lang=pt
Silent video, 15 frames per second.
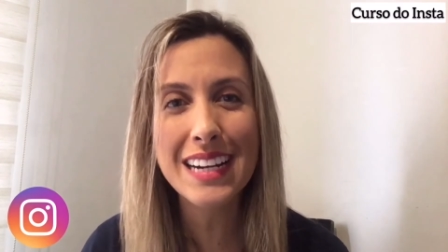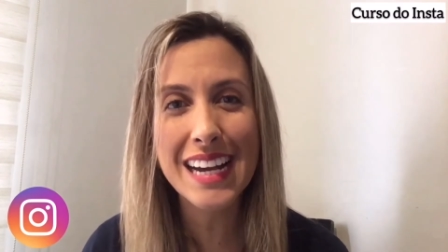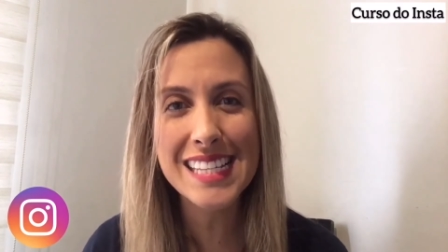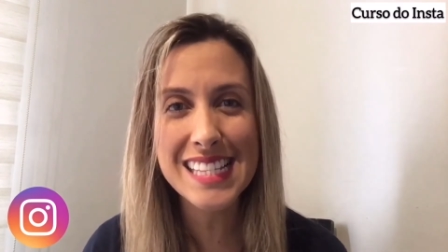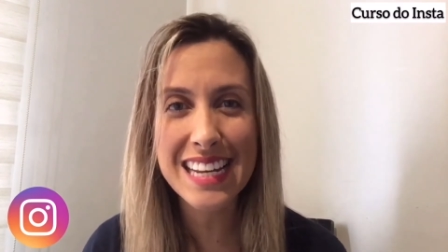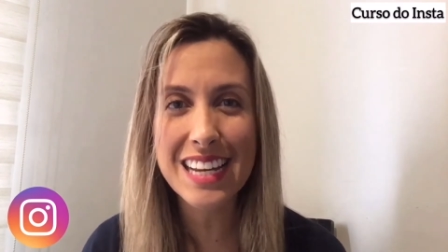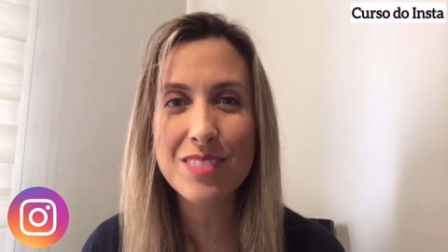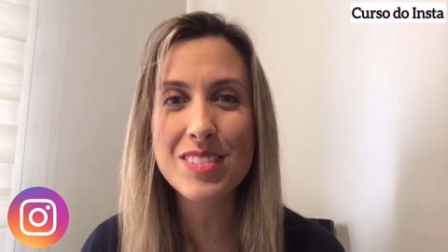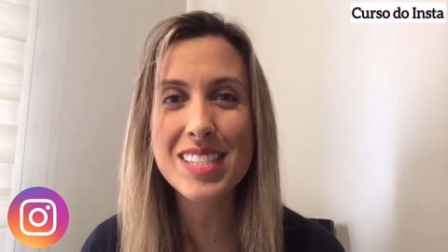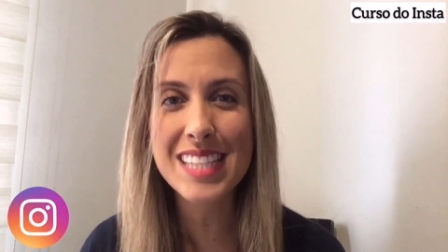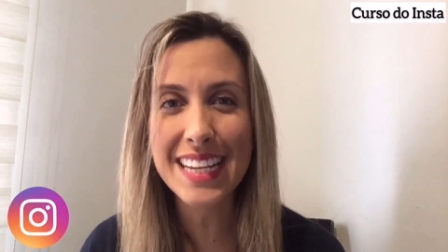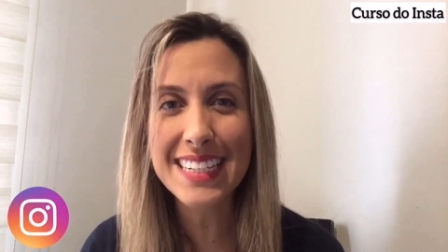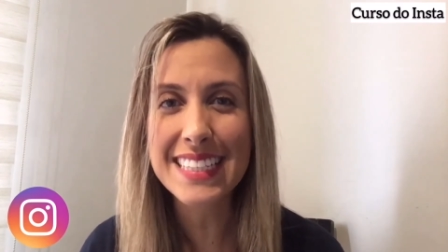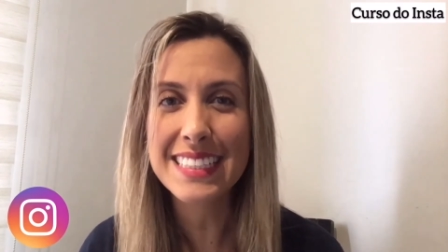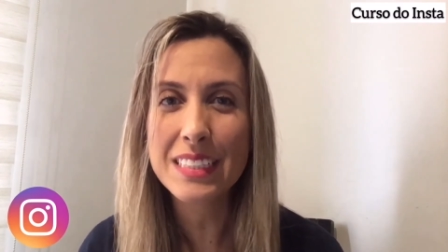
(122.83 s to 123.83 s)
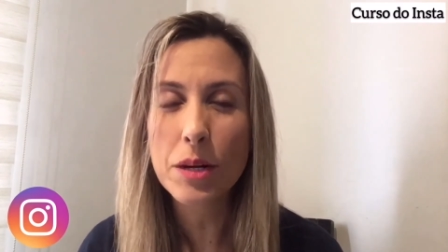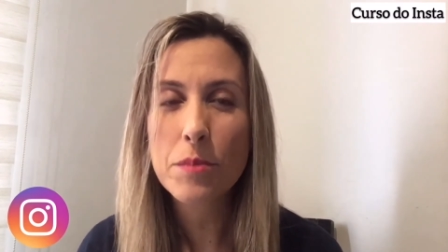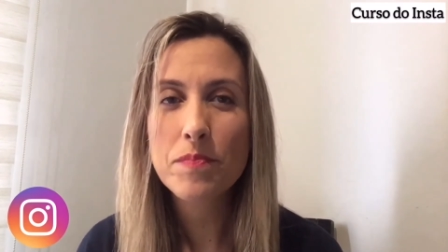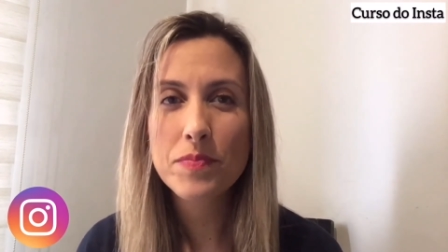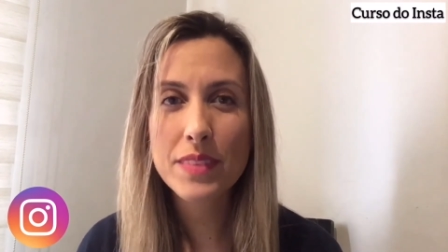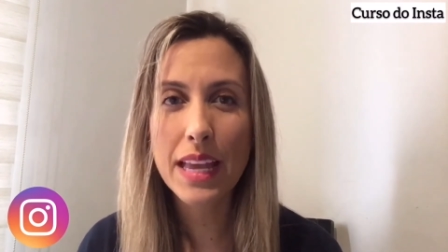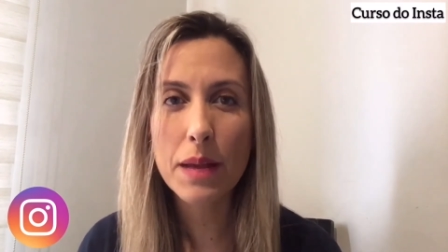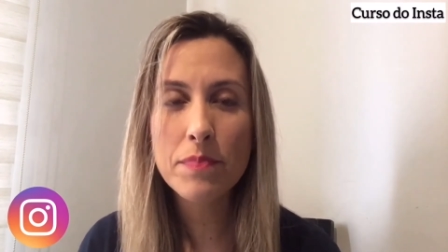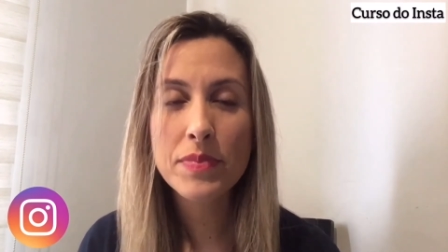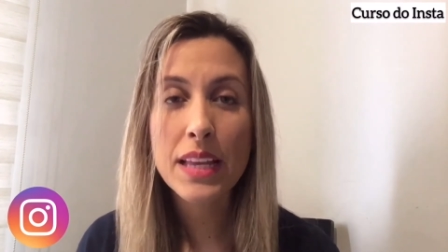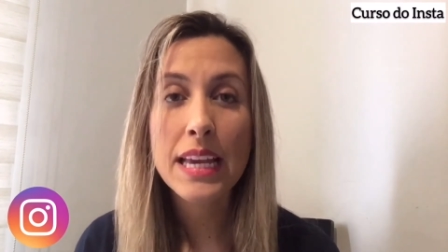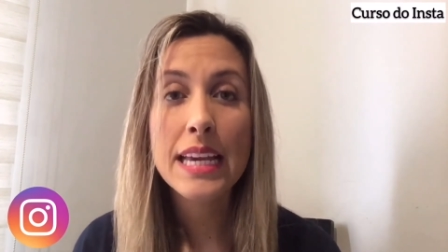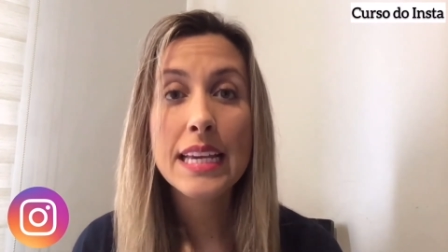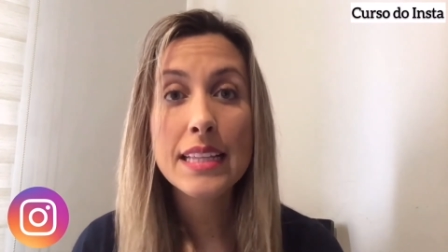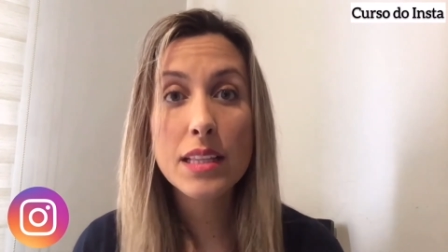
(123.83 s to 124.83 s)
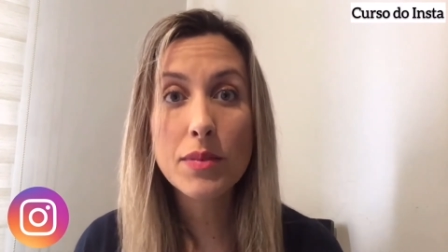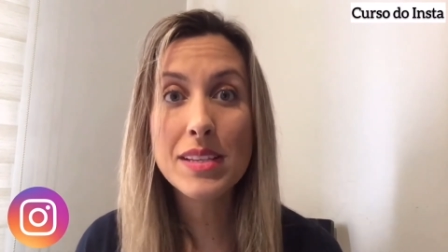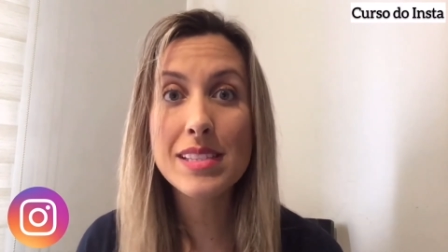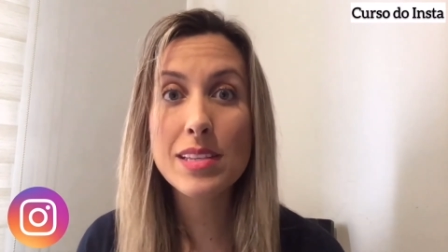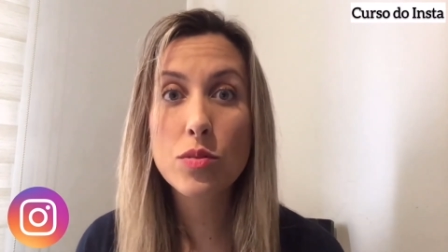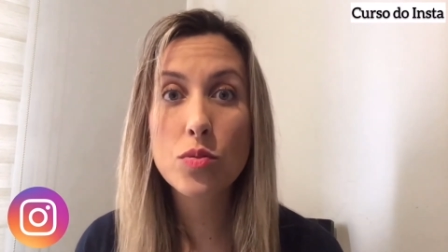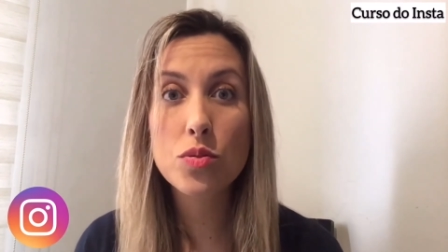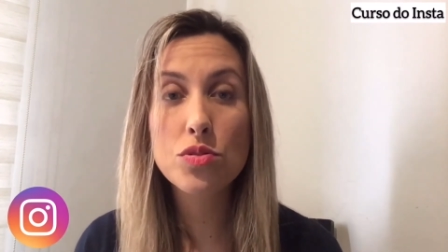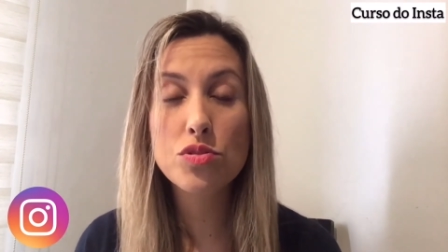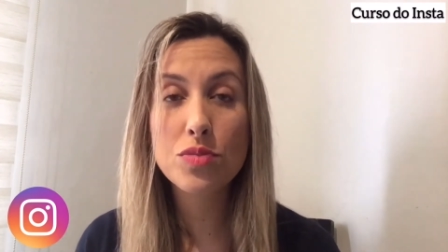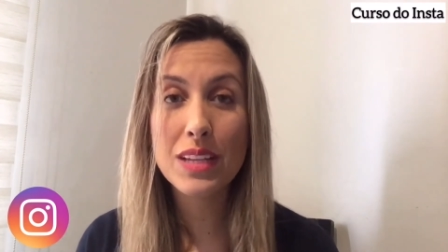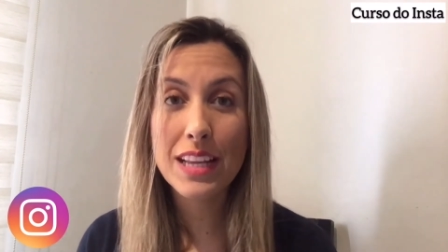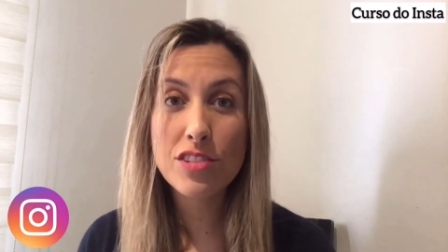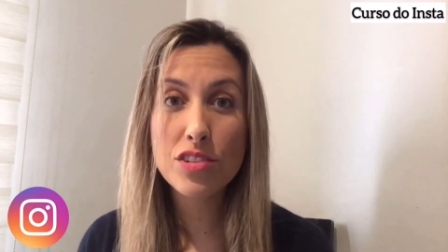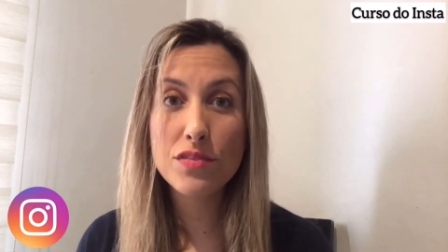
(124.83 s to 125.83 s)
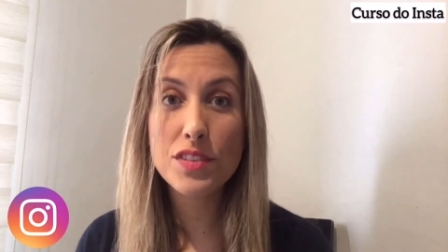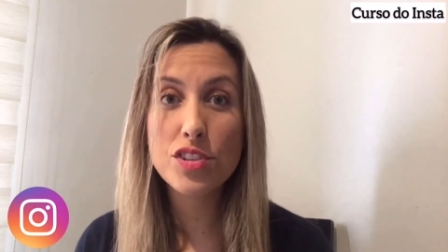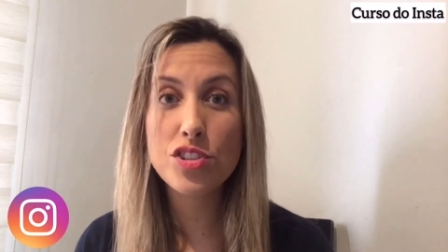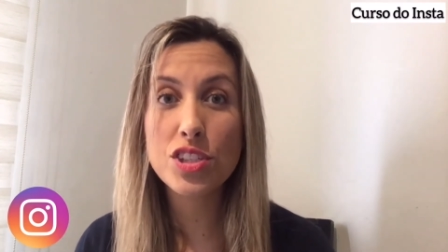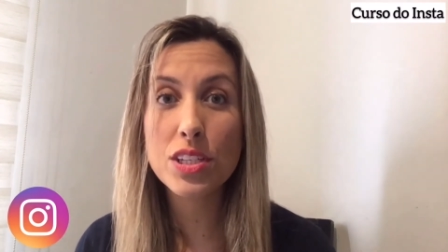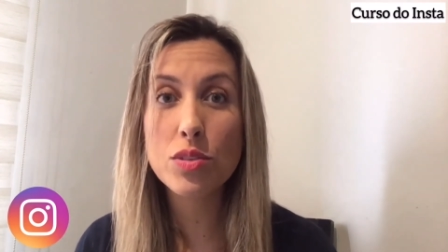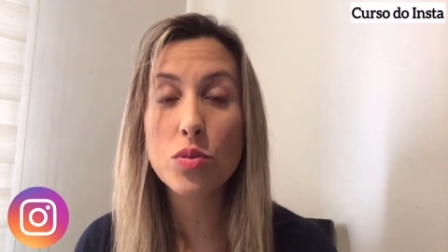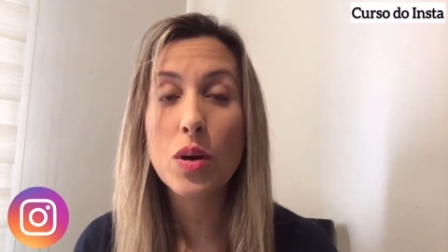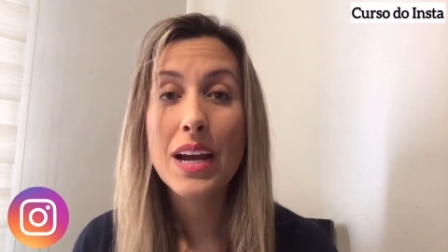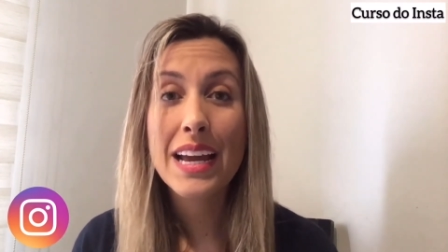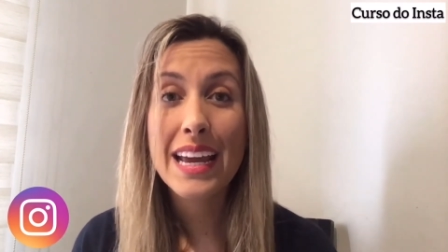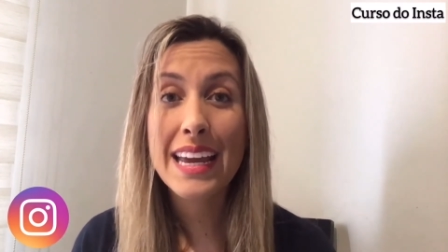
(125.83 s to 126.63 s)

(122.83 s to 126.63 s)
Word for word: casa lá no Instagram né? Então esse curso ele é dividido